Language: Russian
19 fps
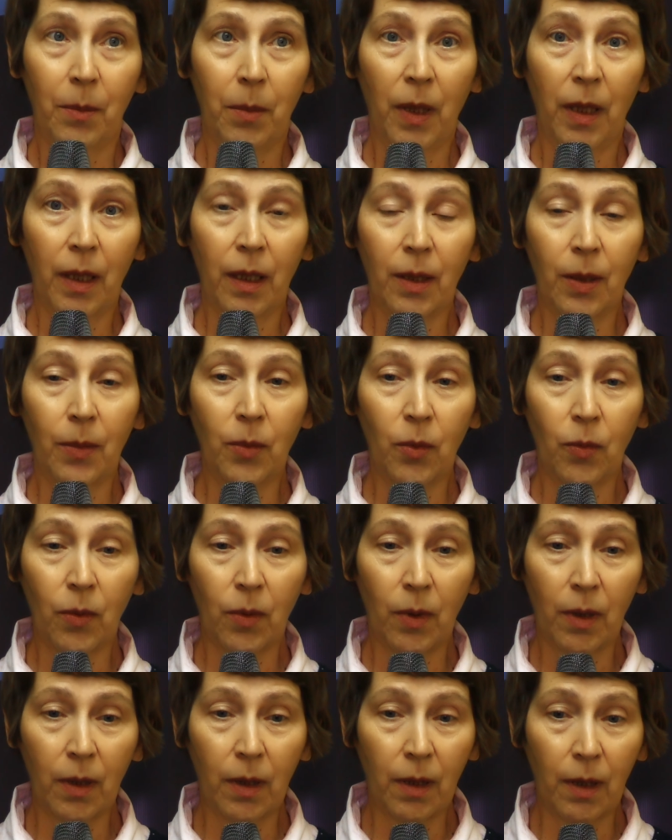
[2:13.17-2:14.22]

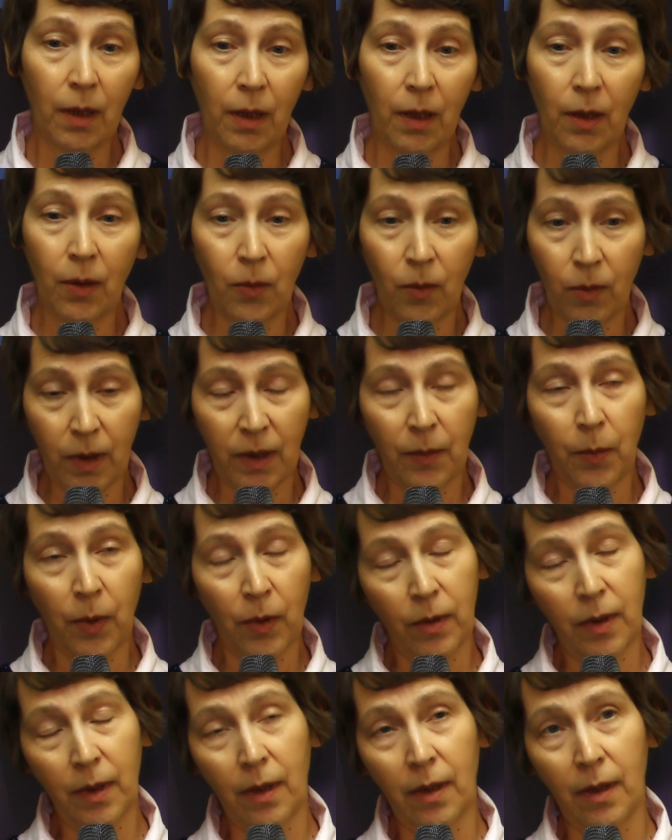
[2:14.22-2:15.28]
Поэтому а, их курс
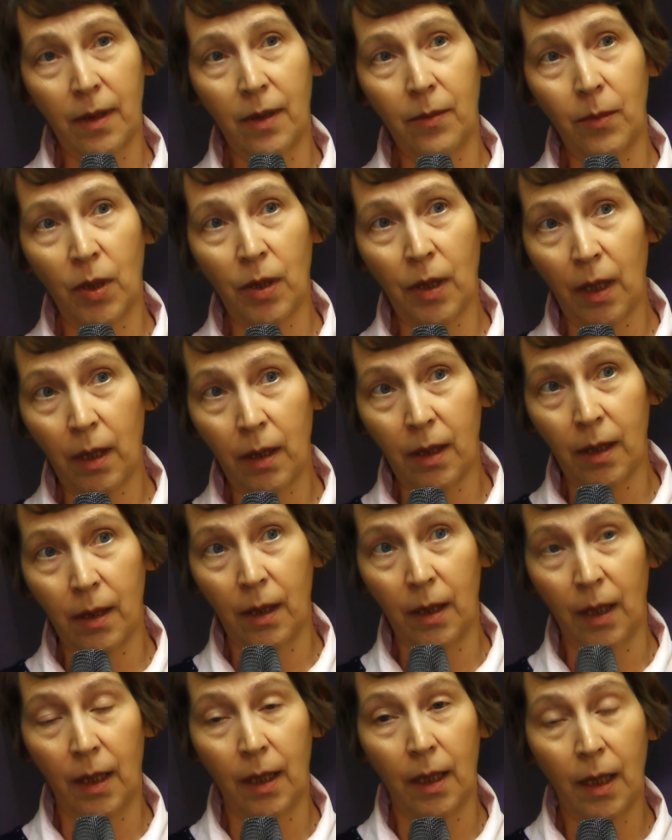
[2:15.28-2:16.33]
просто
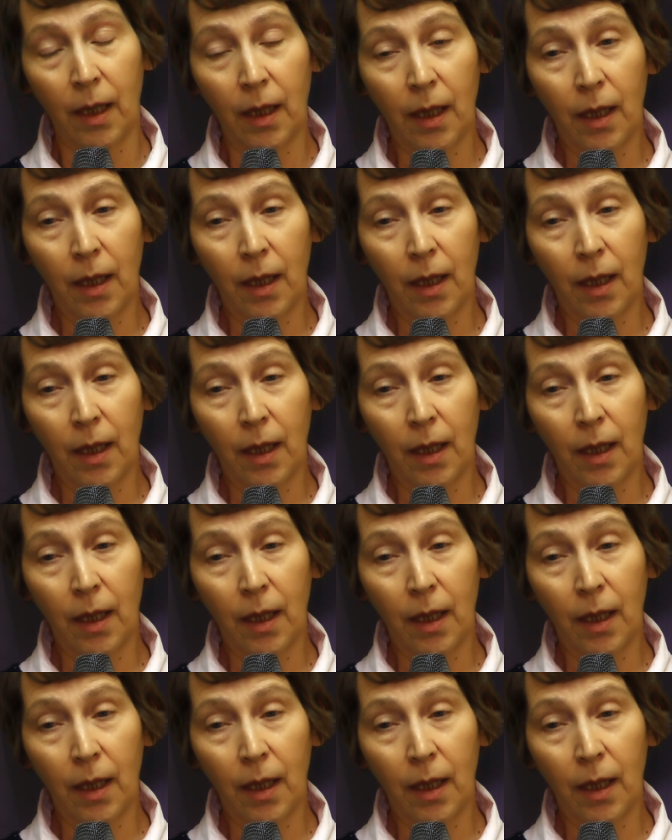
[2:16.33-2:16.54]
замечательный.